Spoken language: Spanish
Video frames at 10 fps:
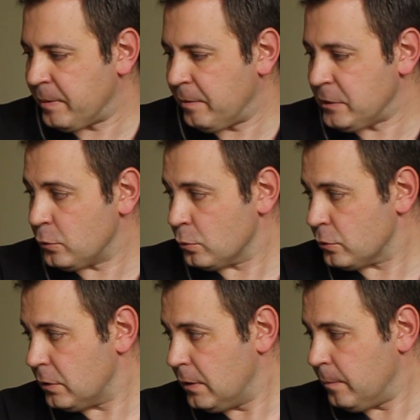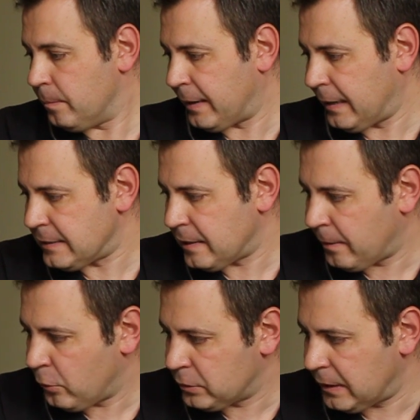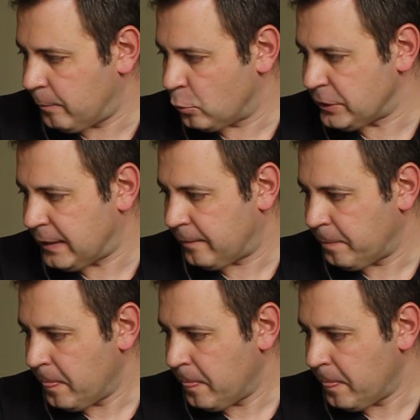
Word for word: previstos. Para el sábado tenemos ya